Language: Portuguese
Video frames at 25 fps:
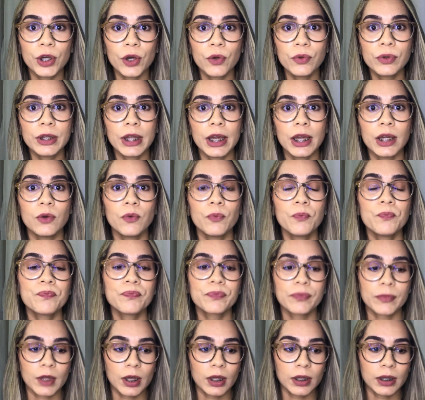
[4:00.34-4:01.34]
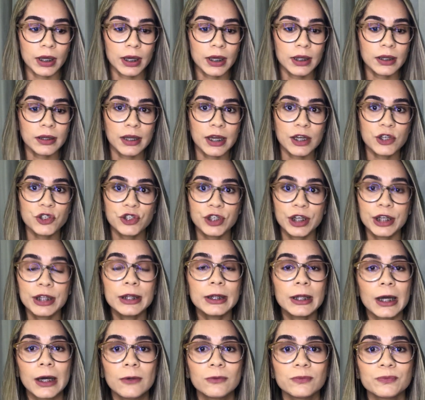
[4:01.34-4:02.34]
que eu tenho né, desde
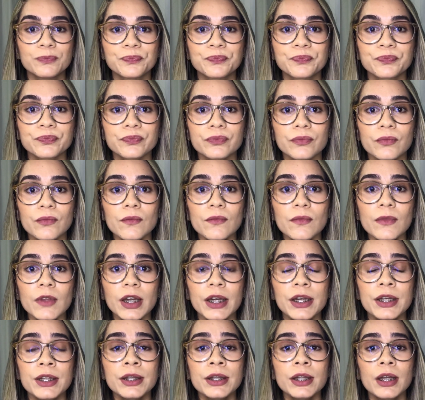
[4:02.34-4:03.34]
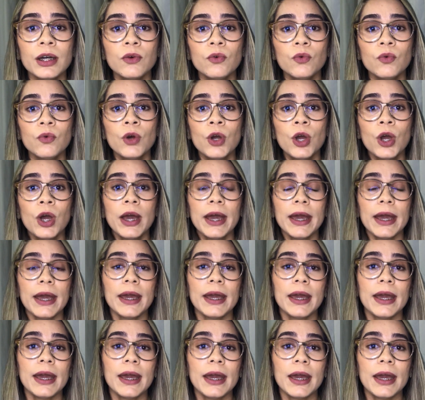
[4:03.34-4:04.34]
então. Então,
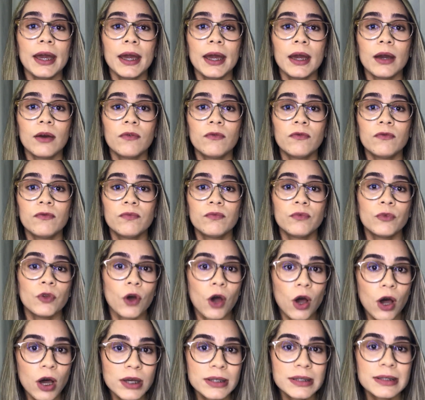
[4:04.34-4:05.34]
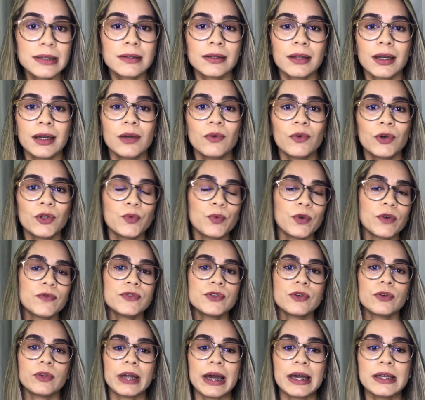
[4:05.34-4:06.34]
é, nós, né, enquanto
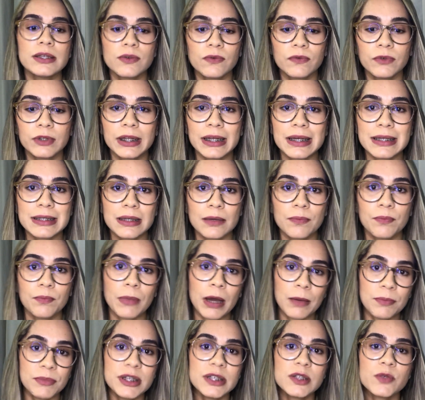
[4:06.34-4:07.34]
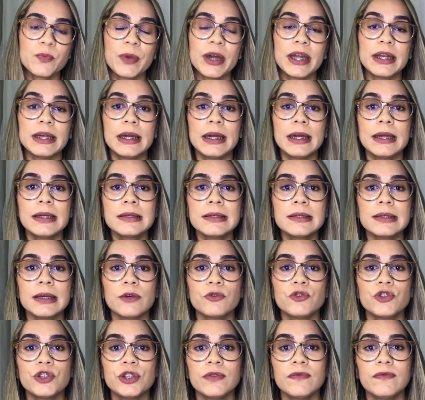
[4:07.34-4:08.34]
profissionais, eu vou trazer a minha experiência.
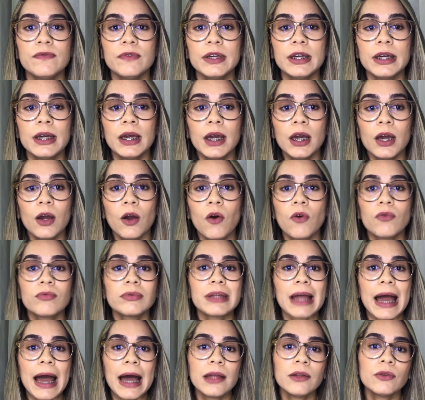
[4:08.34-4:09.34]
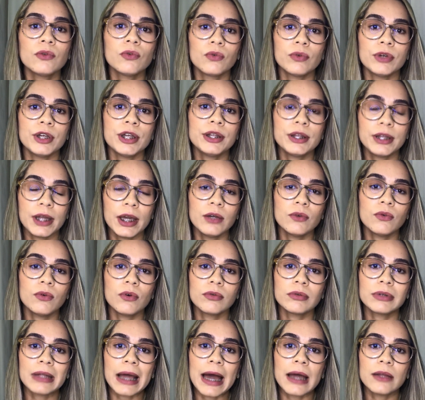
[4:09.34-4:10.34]
Eu tive contato e tenho
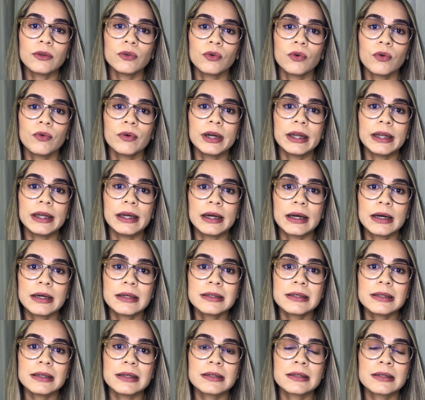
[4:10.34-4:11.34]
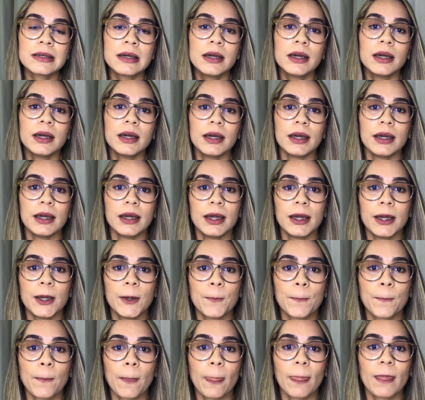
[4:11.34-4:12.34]
contato com crianças
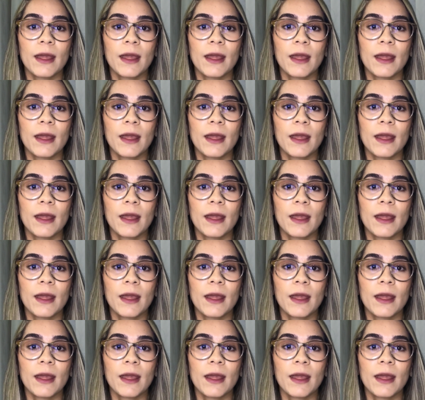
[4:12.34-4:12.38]
é,